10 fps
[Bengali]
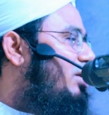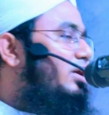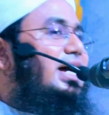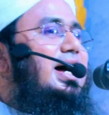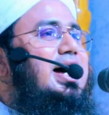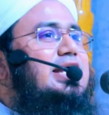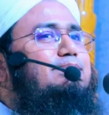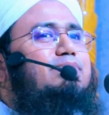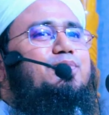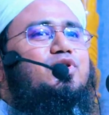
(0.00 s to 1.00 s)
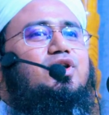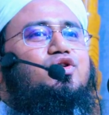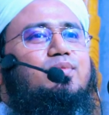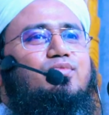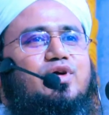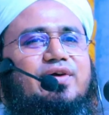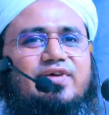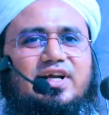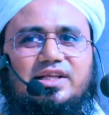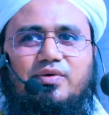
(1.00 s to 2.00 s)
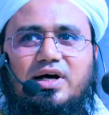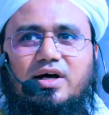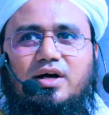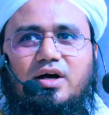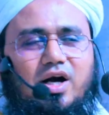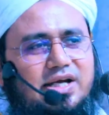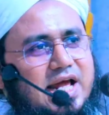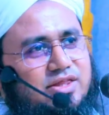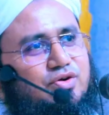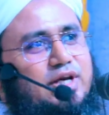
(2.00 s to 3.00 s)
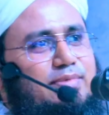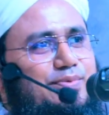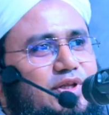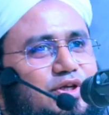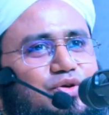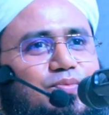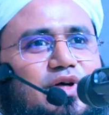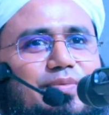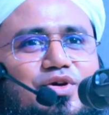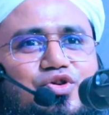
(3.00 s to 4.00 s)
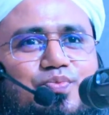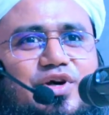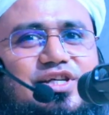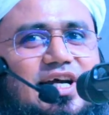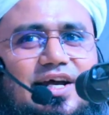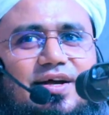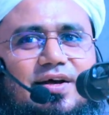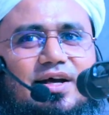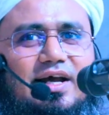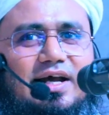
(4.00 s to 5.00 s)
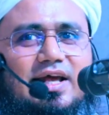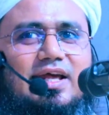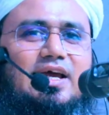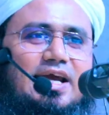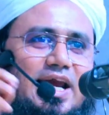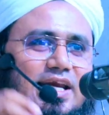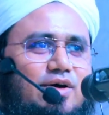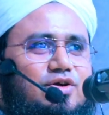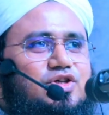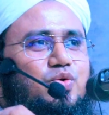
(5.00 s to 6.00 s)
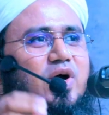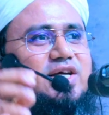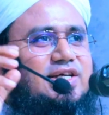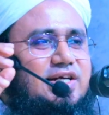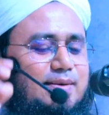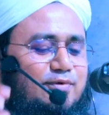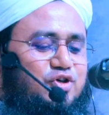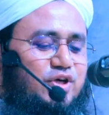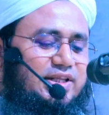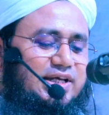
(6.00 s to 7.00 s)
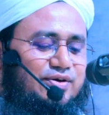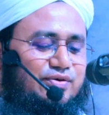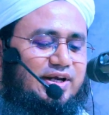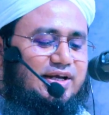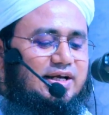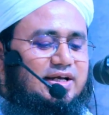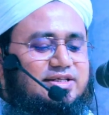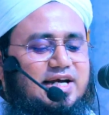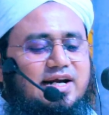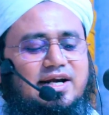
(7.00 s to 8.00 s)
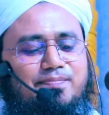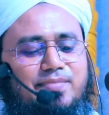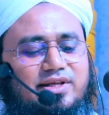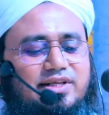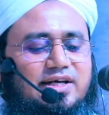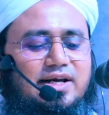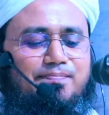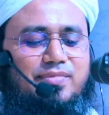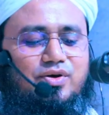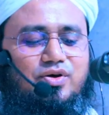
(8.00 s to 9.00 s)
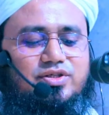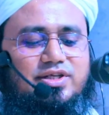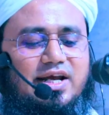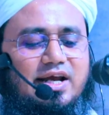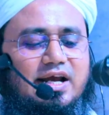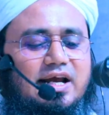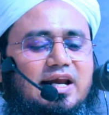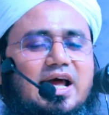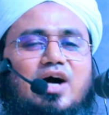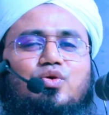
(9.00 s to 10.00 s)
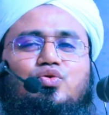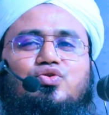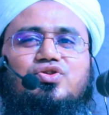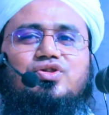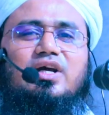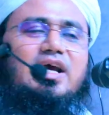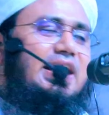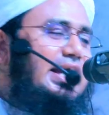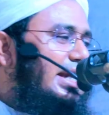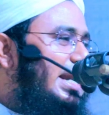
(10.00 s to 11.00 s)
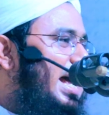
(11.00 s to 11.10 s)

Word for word: হঠাৎ বিপদের সম্মুখে ফেলে দেওয়া হঠাৎ করে বিপদের সম্মুখে মানুষ পড়ে যায় হ্যাঁ এটা হচ্ছে ওয়াসিন নামক শয়তান করে চার নাম্বার তিন নাম্বার হচ্ছে লাকুস এই